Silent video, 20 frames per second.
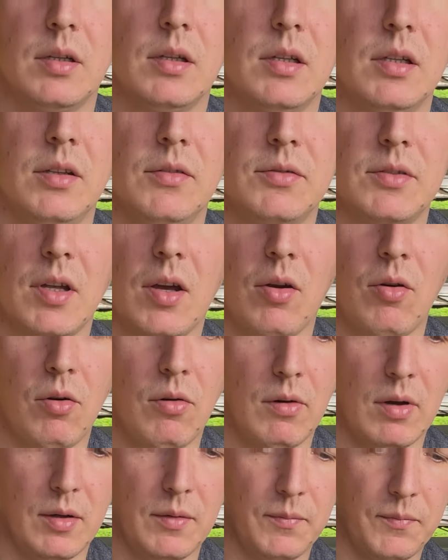и
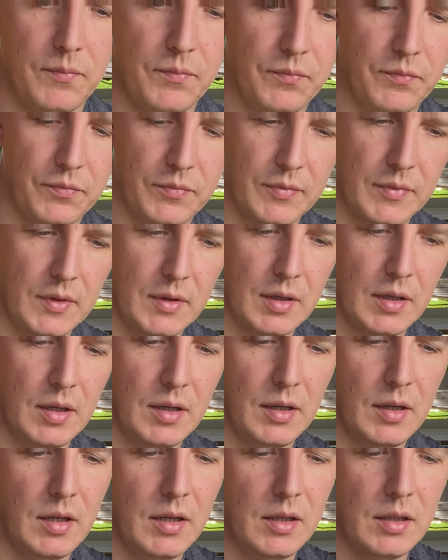второго.
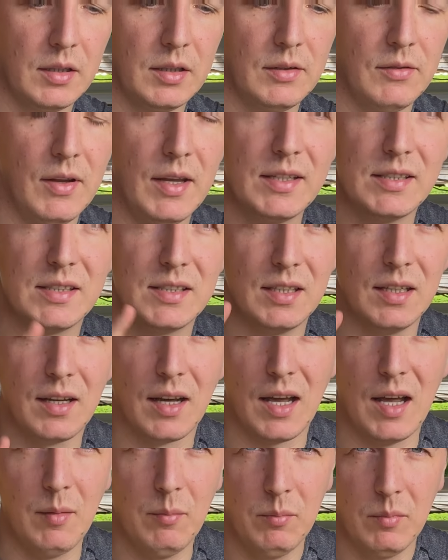200
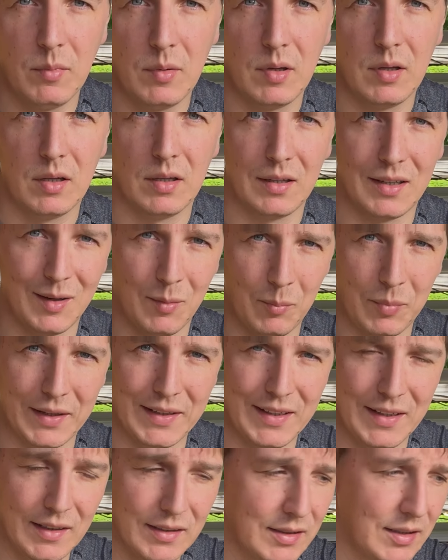грамм
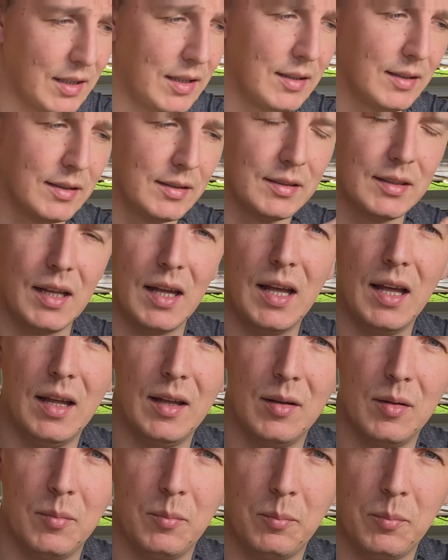компонента
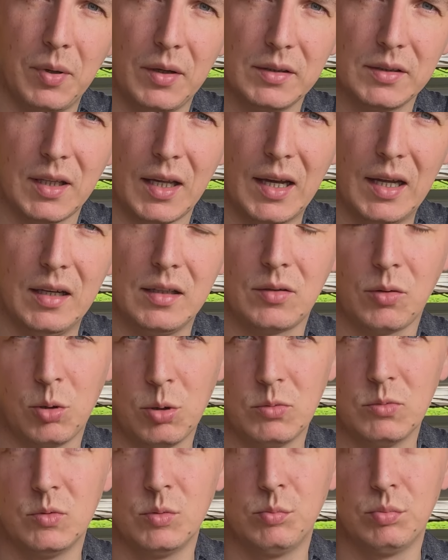на полтора
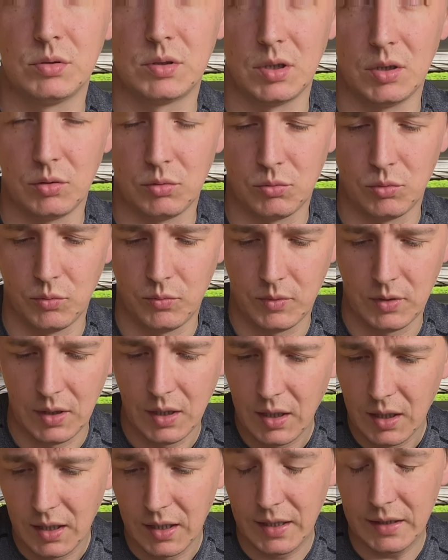литровую бутылку.
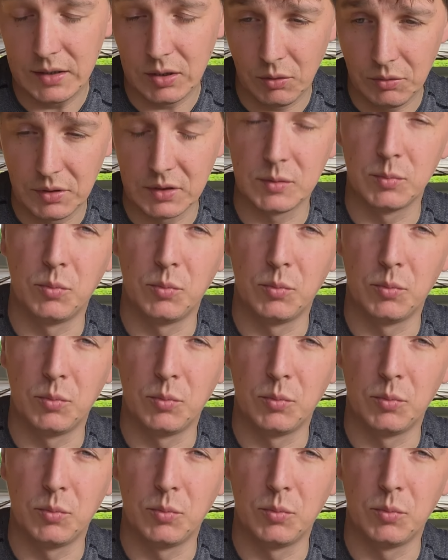Это у нас